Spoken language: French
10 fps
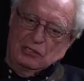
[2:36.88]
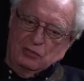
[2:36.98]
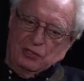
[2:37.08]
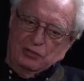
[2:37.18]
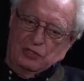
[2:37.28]
il est
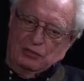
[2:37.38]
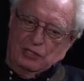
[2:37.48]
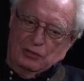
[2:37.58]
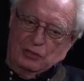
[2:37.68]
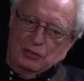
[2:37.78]
tout à fait
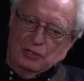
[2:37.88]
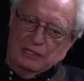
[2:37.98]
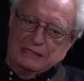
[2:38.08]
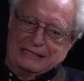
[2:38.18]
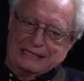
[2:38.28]
évident que
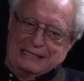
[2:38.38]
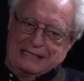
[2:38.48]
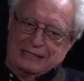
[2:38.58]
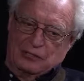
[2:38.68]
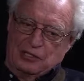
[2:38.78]
les
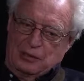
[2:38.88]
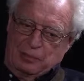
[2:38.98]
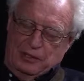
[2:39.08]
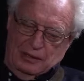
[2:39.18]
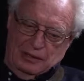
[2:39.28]
États qu'on
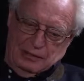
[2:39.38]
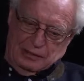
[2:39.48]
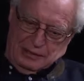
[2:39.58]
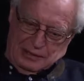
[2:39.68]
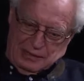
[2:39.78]
appelait euh,
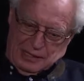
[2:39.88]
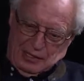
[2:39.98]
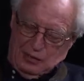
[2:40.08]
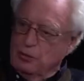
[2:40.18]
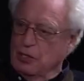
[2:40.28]

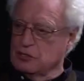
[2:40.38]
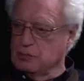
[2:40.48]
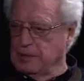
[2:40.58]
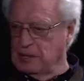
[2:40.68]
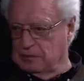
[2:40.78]
le Rust
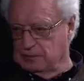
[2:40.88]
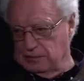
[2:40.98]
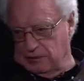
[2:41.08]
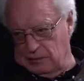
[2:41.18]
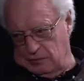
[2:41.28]
Belt, vous savez,